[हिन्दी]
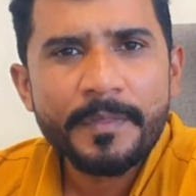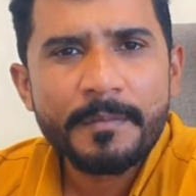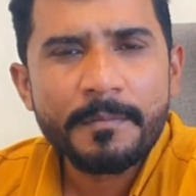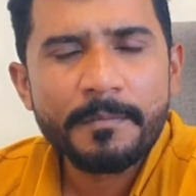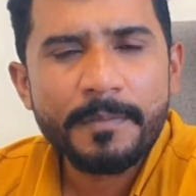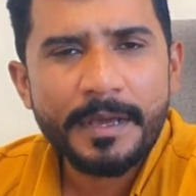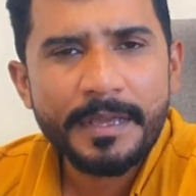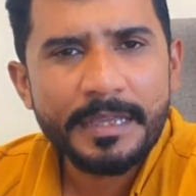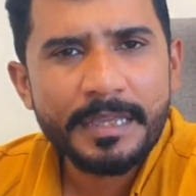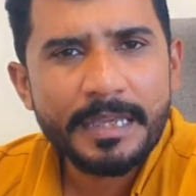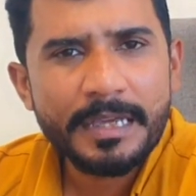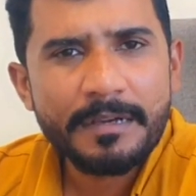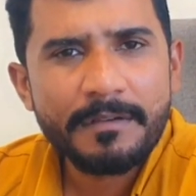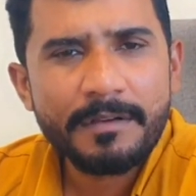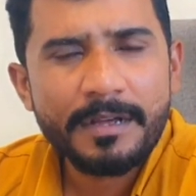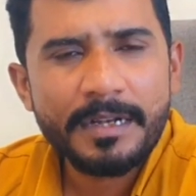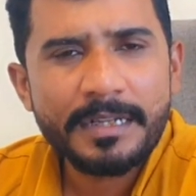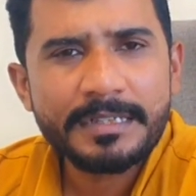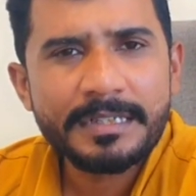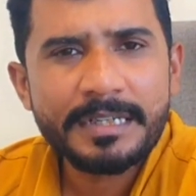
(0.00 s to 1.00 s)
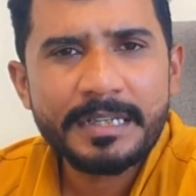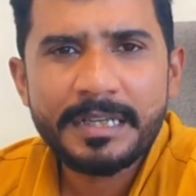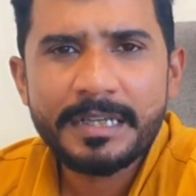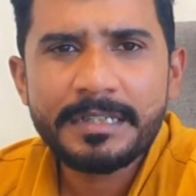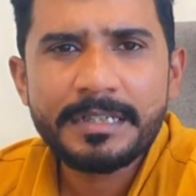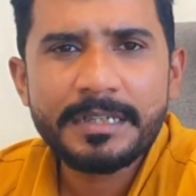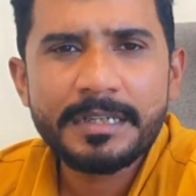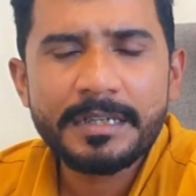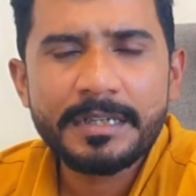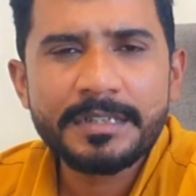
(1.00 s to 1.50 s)
बाइंग के हवाले से कि
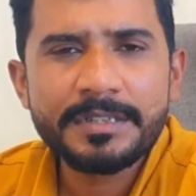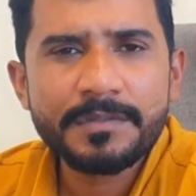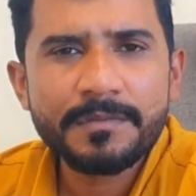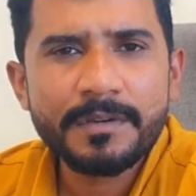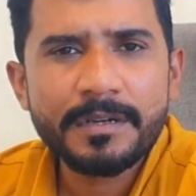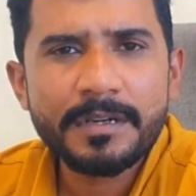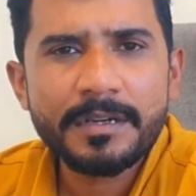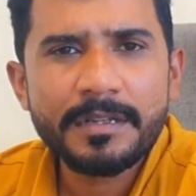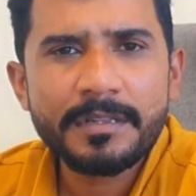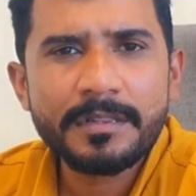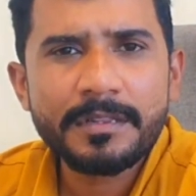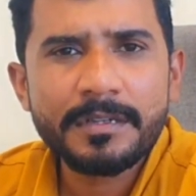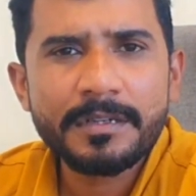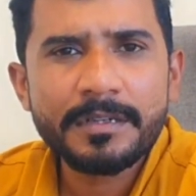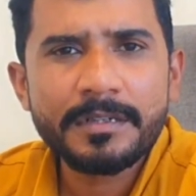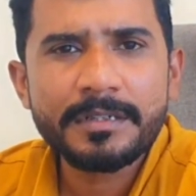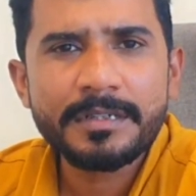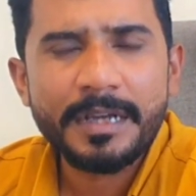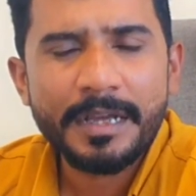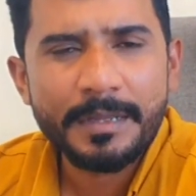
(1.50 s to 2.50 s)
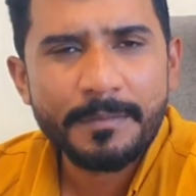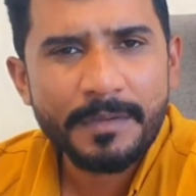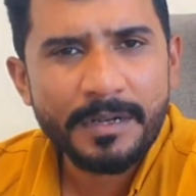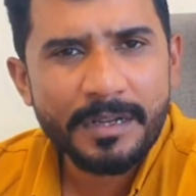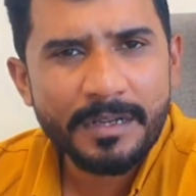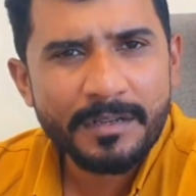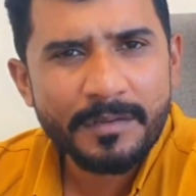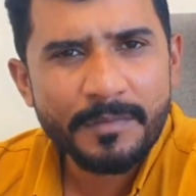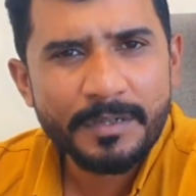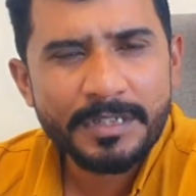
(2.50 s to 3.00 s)
जी इस वक्त ढाई
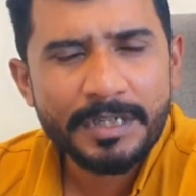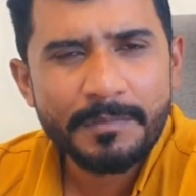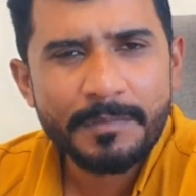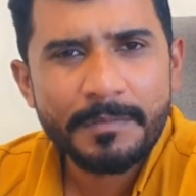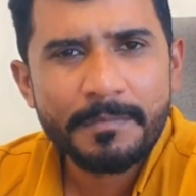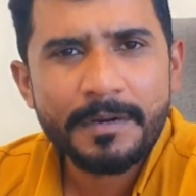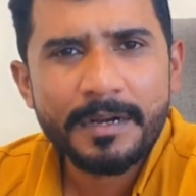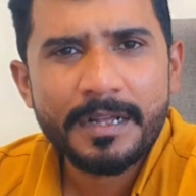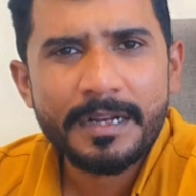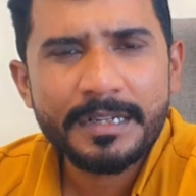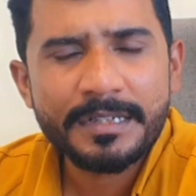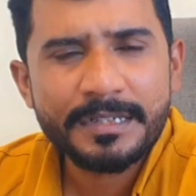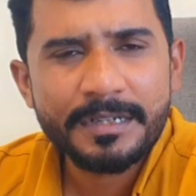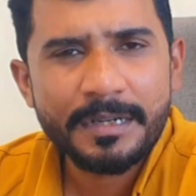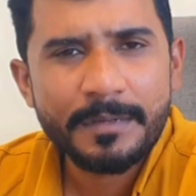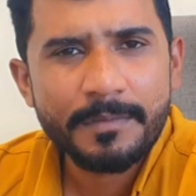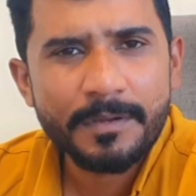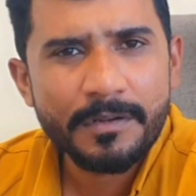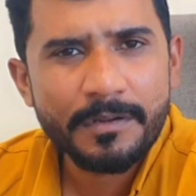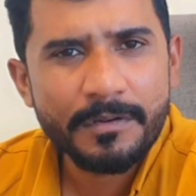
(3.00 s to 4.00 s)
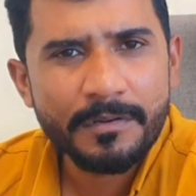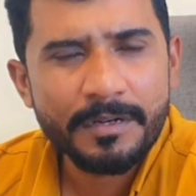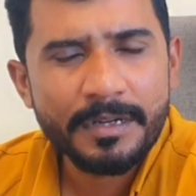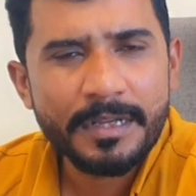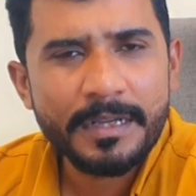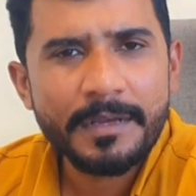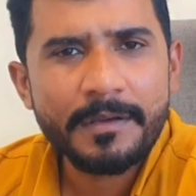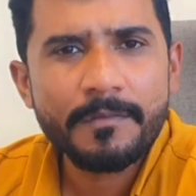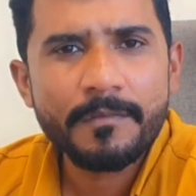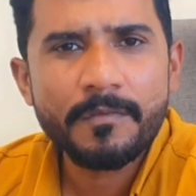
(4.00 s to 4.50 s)
मरला कमर्शल में बड़ा रिजनेबल ऑन
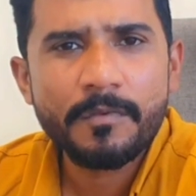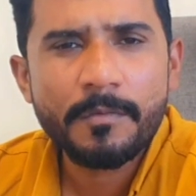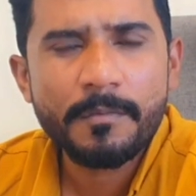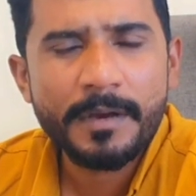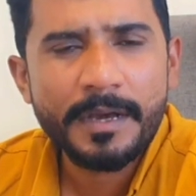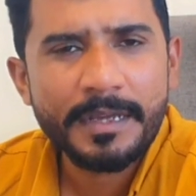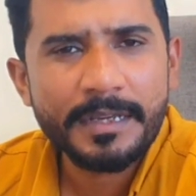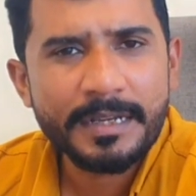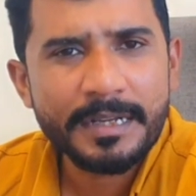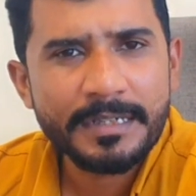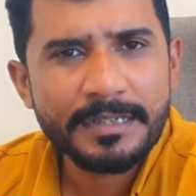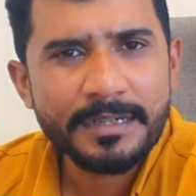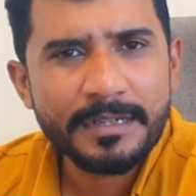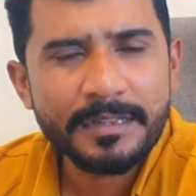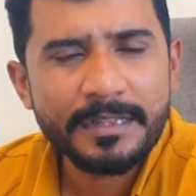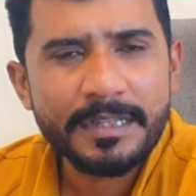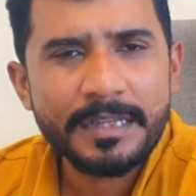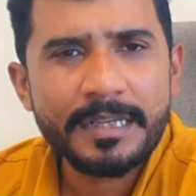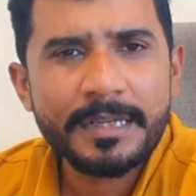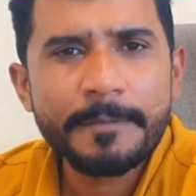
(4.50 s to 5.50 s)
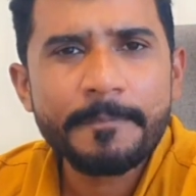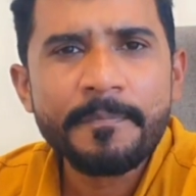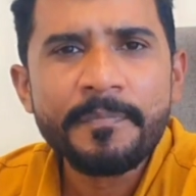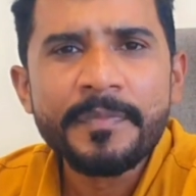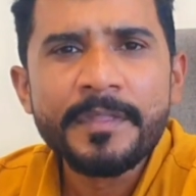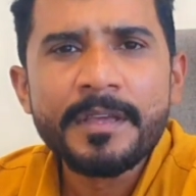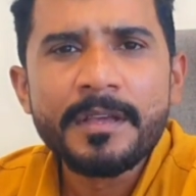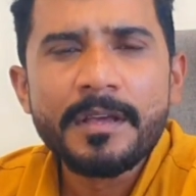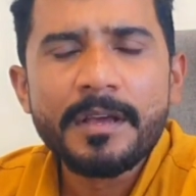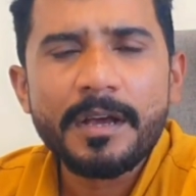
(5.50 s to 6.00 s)
है वो बाई कर सकते
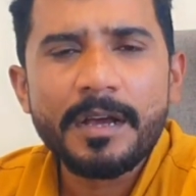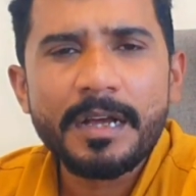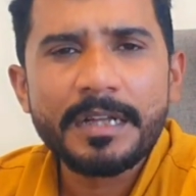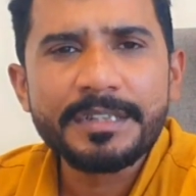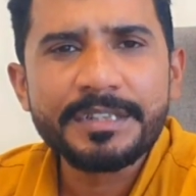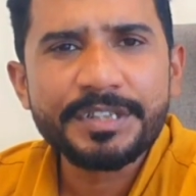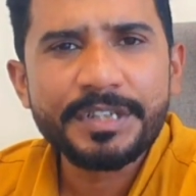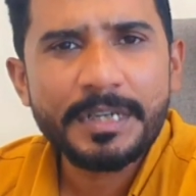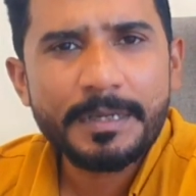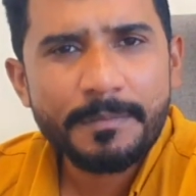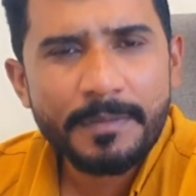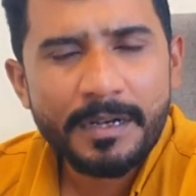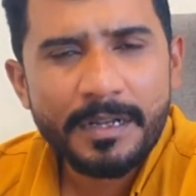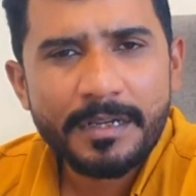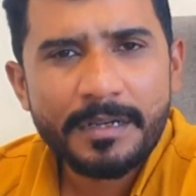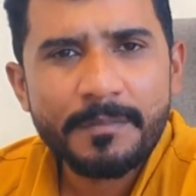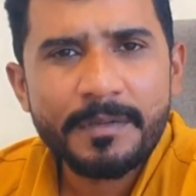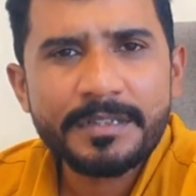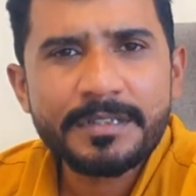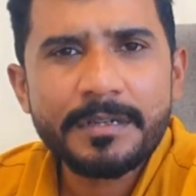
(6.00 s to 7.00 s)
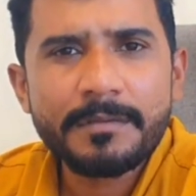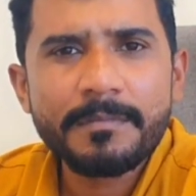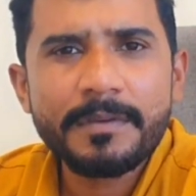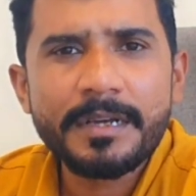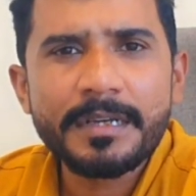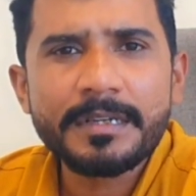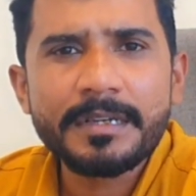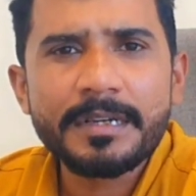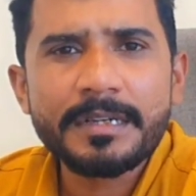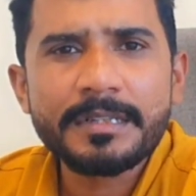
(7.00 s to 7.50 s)
हैं छः मरला कमर्शल
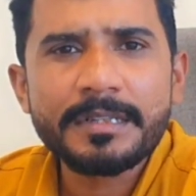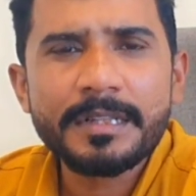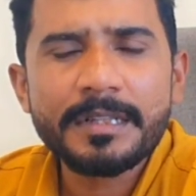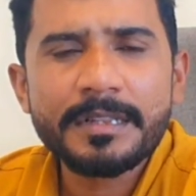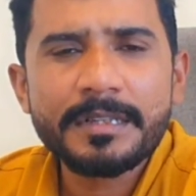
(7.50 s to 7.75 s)
बाई कर